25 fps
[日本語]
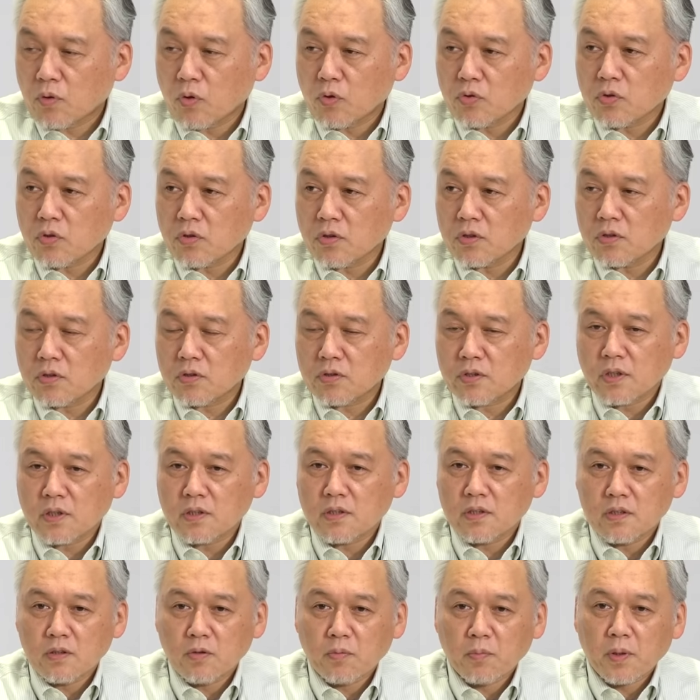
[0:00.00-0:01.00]
公取のくせ
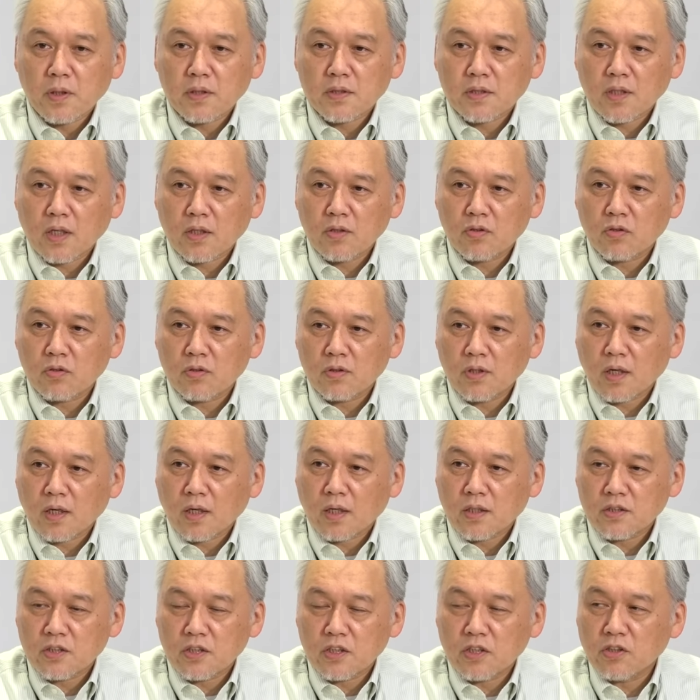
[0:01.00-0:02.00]
にお前ちゃんとなん
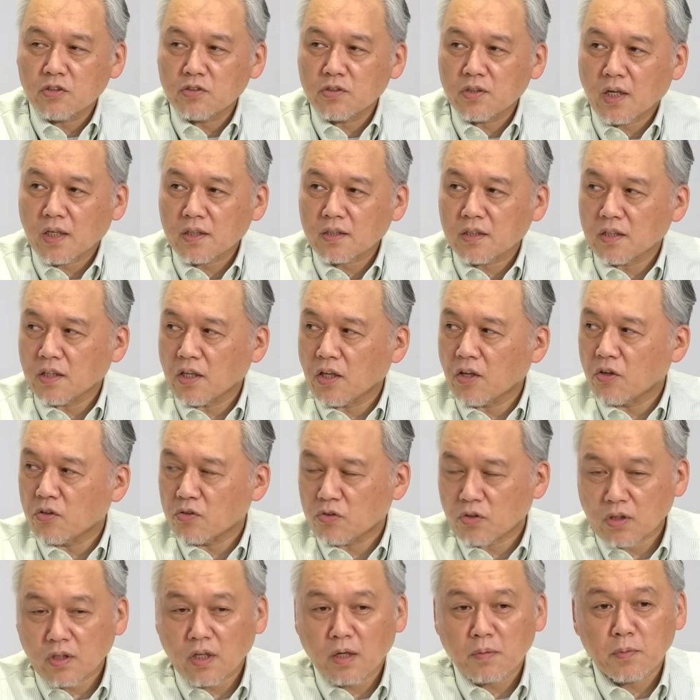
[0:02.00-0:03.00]
か時流に合ってねえよっ
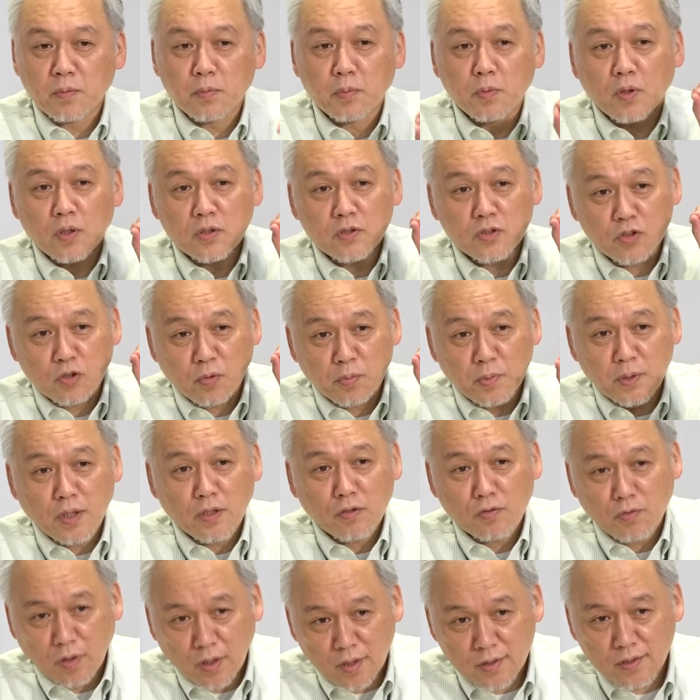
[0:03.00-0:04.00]
てだいぶ僕は突っ込みた
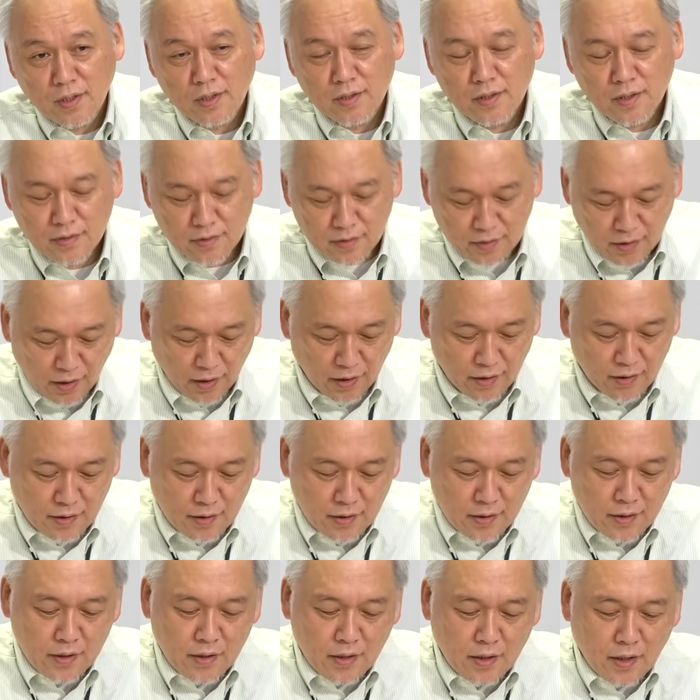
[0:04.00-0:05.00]
ところがあったんですが、
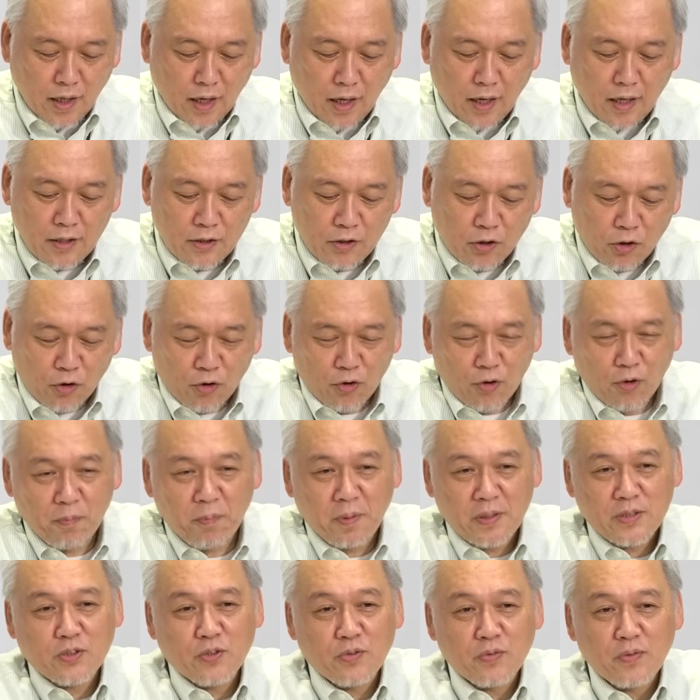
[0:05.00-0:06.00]
そ
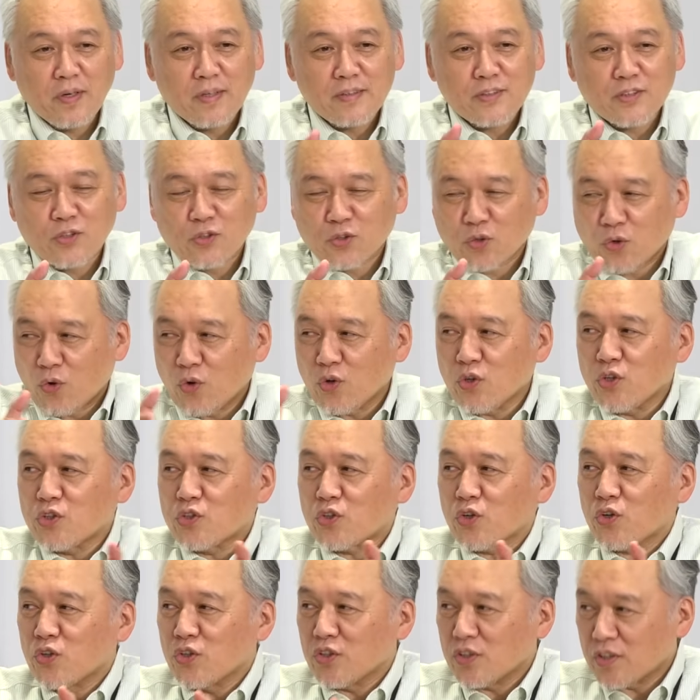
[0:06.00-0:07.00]
れはちょっと置い
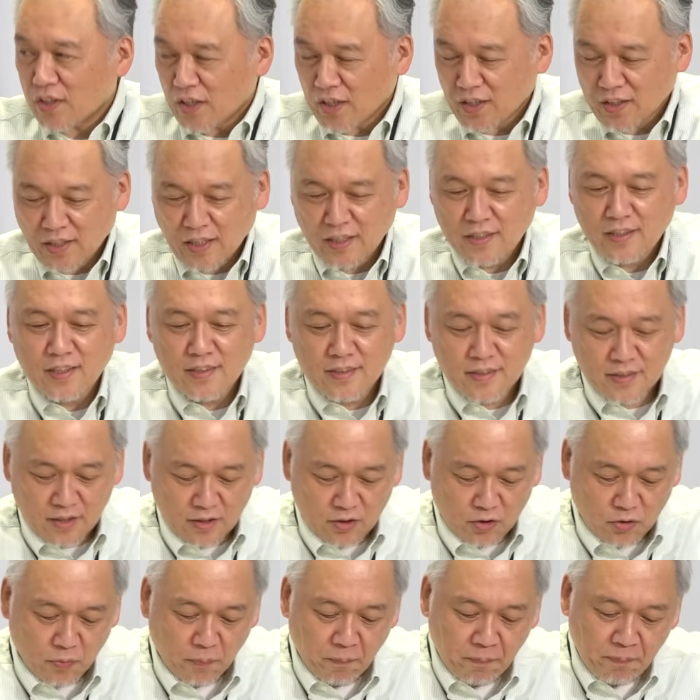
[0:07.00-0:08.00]
といてなんです
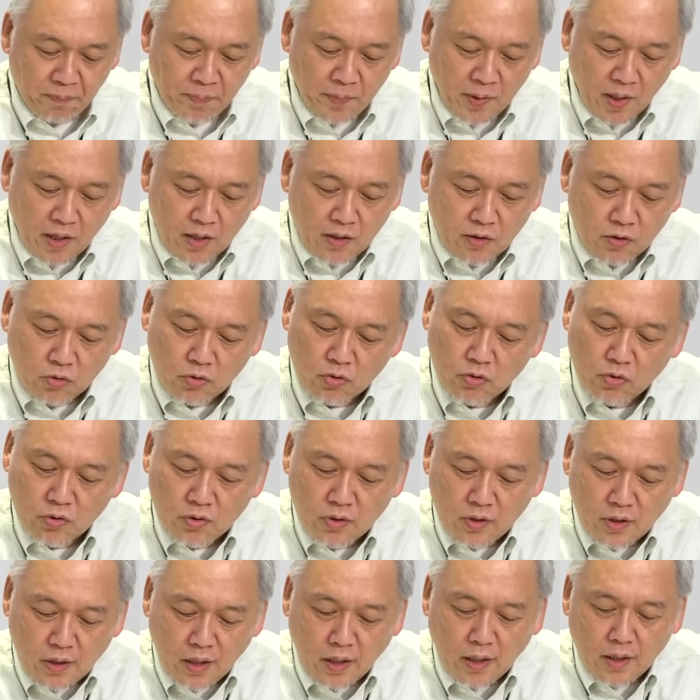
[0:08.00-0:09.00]
けど、ここ
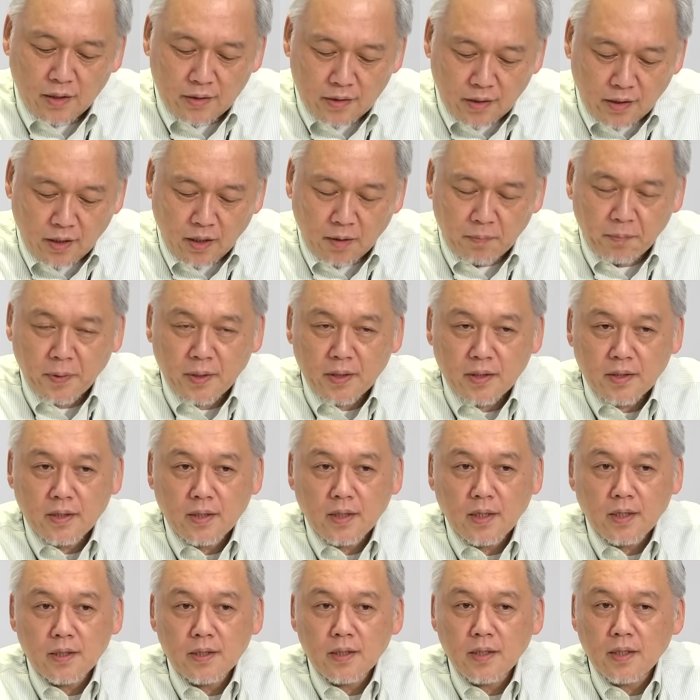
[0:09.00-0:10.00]
の中でやっぱり
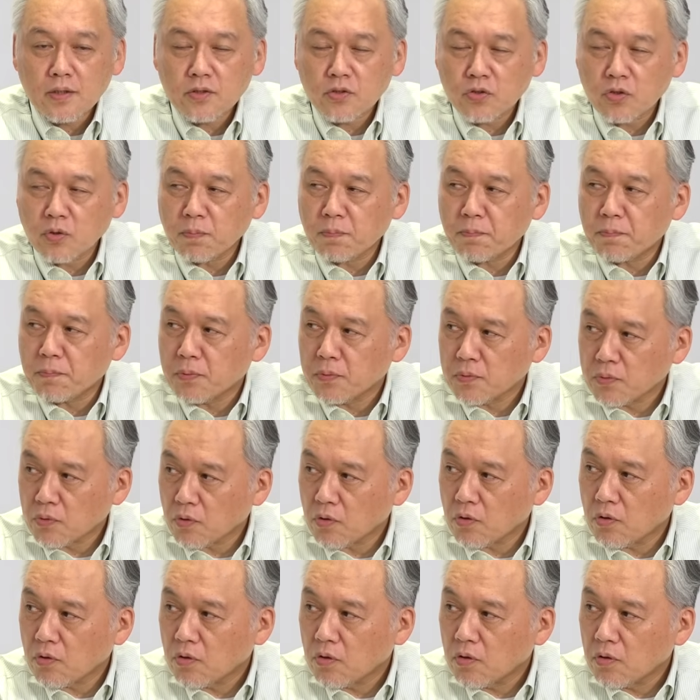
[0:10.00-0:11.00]
キャリアショップ
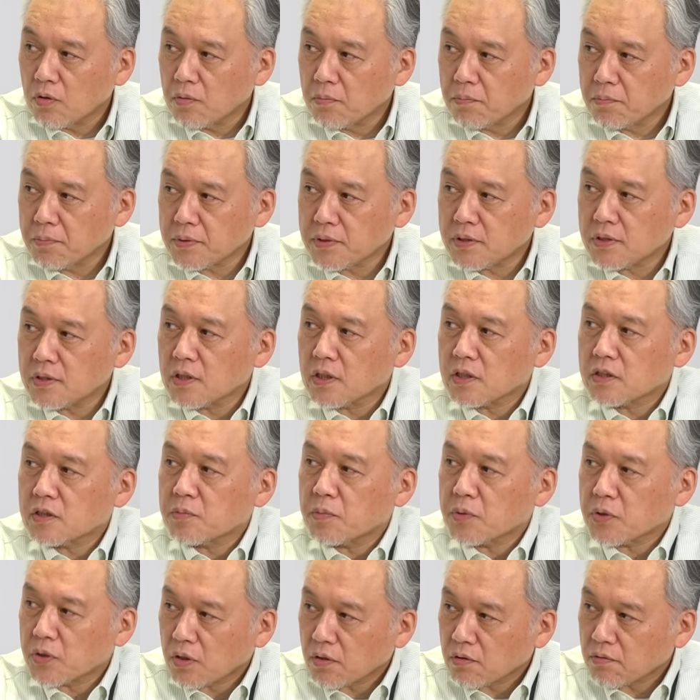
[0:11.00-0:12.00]
の
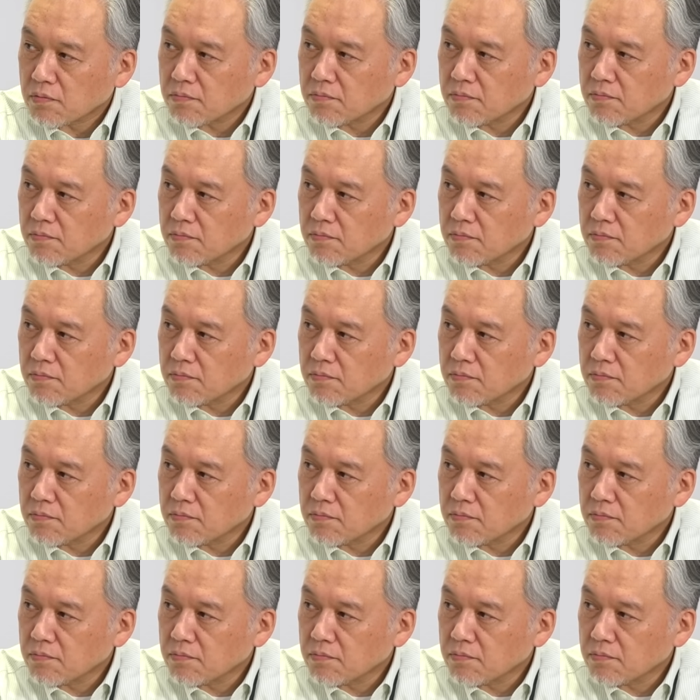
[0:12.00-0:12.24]
ビジネスモデル、